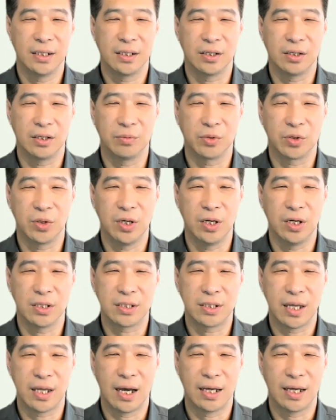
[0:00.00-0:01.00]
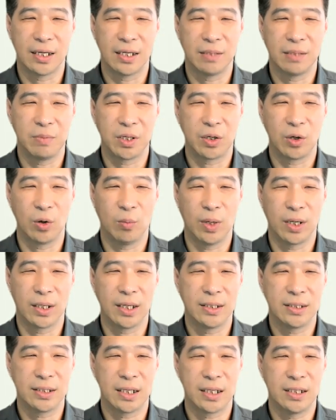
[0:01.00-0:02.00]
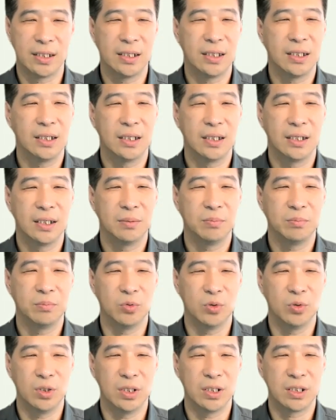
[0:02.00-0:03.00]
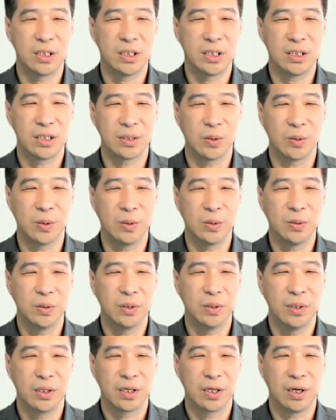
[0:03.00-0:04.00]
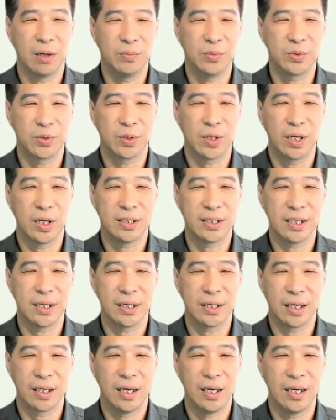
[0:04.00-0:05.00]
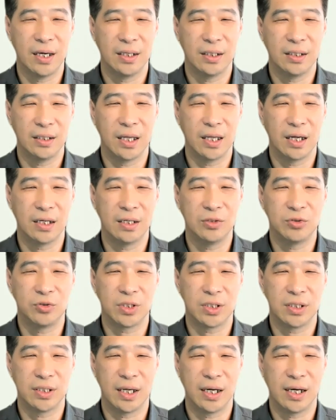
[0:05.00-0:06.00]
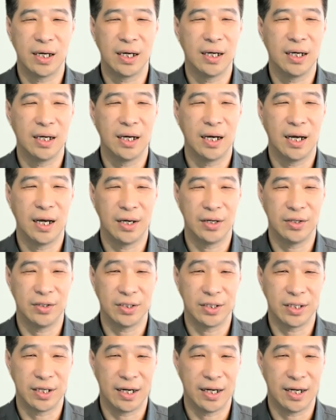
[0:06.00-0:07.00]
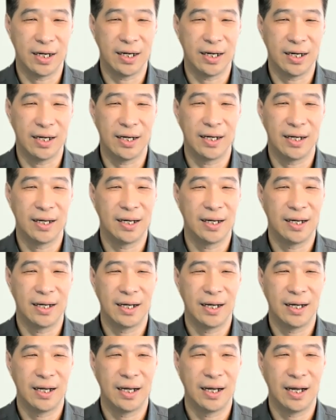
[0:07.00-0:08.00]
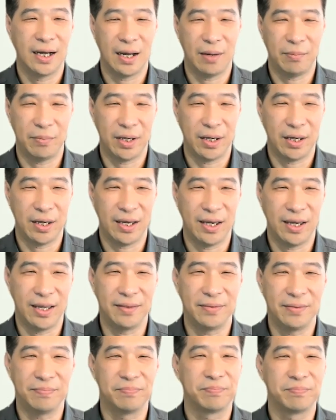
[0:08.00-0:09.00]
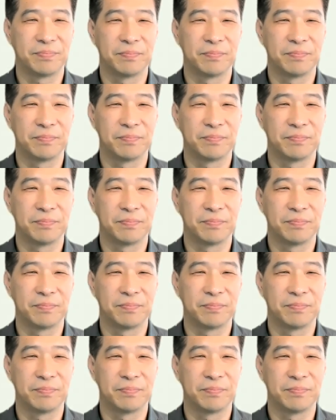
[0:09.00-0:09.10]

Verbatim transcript: 그러므로 일렀을 때 하나님이 교만한 자를 물리치시고 겸손한 자에게 은혜를 주신다 하였느니라. 아멘.